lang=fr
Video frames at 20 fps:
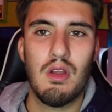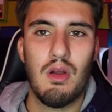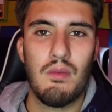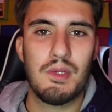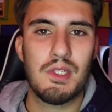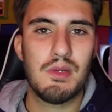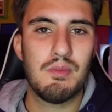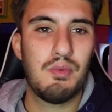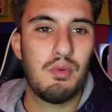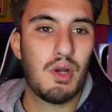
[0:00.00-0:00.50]
un
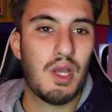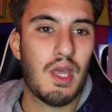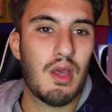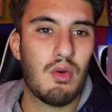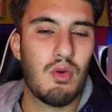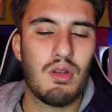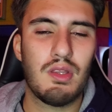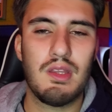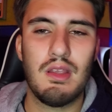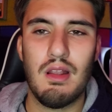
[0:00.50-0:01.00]
petit peu
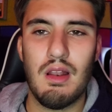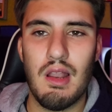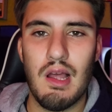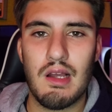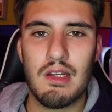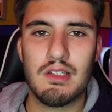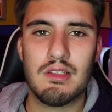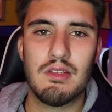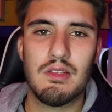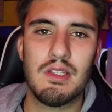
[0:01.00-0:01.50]
récolter
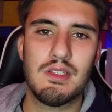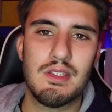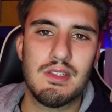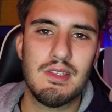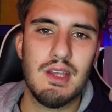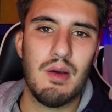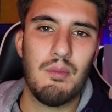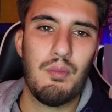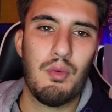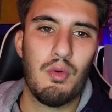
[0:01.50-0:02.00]
l'argent
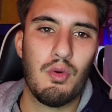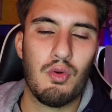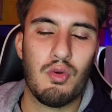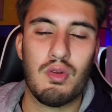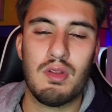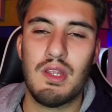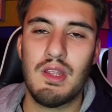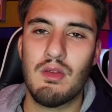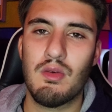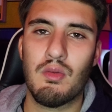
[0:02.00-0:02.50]
nécessaire pour le recruter.